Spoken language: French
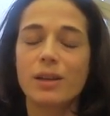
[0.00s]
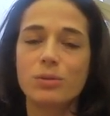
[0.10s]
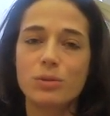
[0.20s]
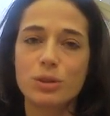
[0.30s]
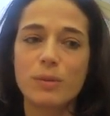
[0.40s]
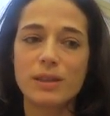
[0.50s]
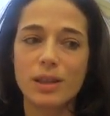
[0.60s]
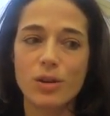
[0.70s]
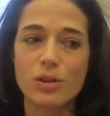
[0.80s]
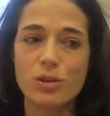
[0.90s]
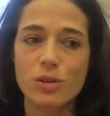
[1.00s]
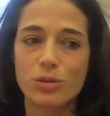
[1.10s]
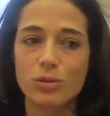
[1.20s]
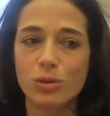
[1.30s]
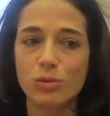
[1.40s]
Donc je m'interroge
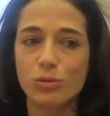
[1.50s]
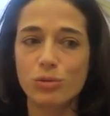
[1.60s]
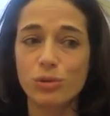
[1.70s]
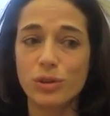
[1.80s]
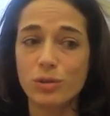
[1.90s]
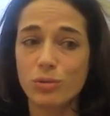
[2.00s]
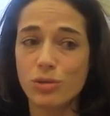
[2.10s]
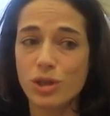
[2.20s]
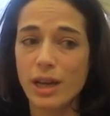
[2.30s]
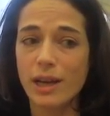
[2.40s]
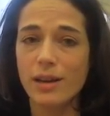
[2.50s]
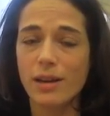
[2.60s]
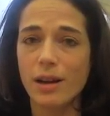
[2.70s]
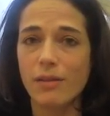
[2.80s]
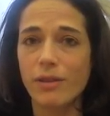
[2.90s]
sur tous ces sujets
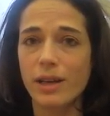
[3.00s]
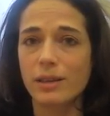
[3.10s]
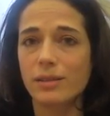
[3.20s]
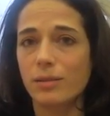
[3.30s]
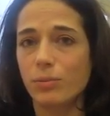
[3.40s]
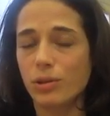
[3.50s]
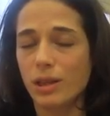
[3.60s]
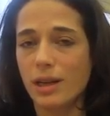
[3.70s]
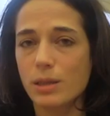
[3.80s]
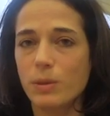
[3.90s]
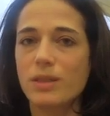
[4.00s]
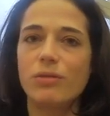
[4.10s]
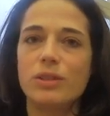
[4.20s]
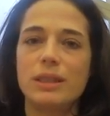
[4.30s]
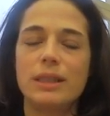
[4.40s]
avec, c'est peut-être la
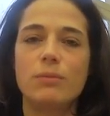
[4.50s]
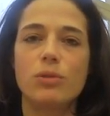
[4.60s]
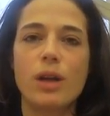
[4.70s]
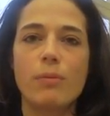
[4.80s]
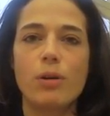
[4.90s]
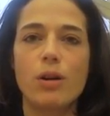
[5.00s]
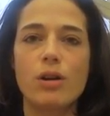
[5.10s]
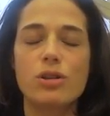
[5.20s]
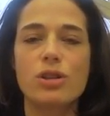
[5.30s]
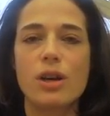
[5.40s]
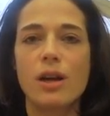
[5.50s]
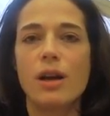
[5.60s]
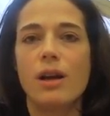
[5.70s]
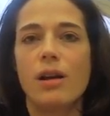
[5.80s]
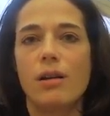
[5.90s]
spécificité de mon approche,
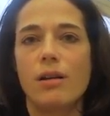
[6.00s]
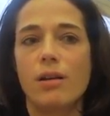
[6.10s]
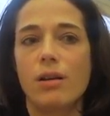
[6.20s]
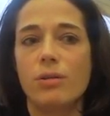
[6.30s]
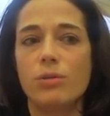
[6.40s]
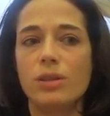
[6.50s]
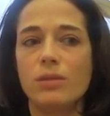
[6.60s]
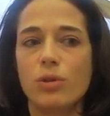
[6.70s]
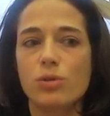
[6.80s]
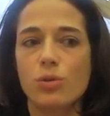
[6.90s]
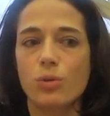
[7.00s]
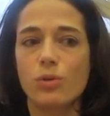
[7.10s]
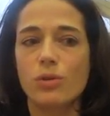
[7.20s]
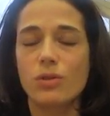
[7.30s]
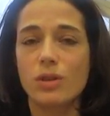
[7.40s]
euh, une dimension
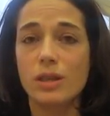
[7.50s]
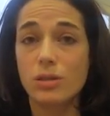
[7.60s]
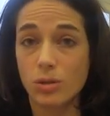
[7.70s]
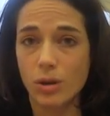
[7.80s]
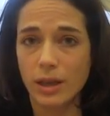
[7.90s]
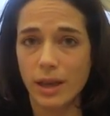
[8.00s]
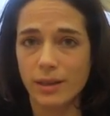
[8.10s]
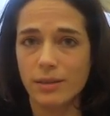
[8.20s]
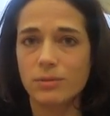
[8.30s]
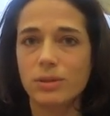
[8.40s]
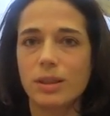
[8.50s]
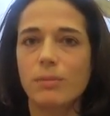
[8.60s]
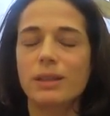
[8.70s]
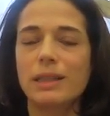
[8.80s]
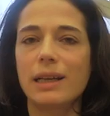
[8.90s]
historienne. Ce qui
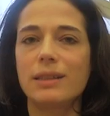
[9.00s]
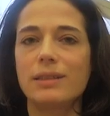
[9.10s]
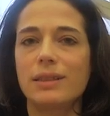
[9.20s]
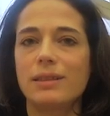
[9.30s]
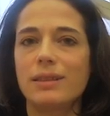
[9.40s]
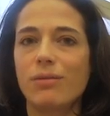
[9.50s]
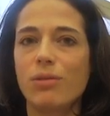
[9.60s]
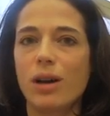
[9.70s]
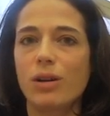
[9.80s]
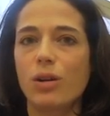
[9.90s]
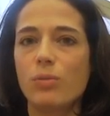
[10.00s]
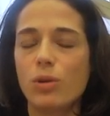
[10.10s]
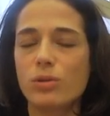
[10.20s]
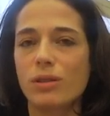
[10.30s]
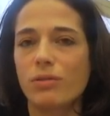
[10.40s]
m'intéresse, c'est de savoir
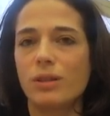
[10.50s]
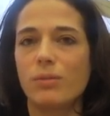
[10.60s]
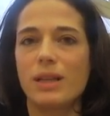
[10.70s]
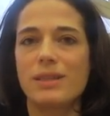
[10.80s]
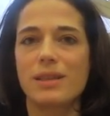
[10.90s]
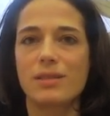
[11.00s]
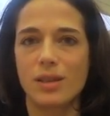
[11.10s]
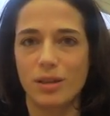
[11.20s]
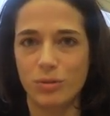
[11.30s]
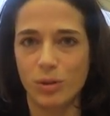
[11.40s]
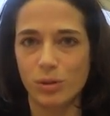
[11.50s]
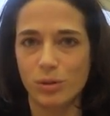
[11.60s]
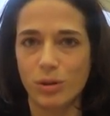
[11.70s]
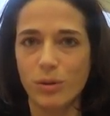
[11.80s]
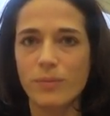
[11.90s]
comment ces phénomènes s'inscrivent dans le
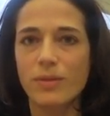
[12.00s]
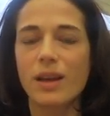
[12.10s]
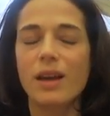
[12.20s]
temps,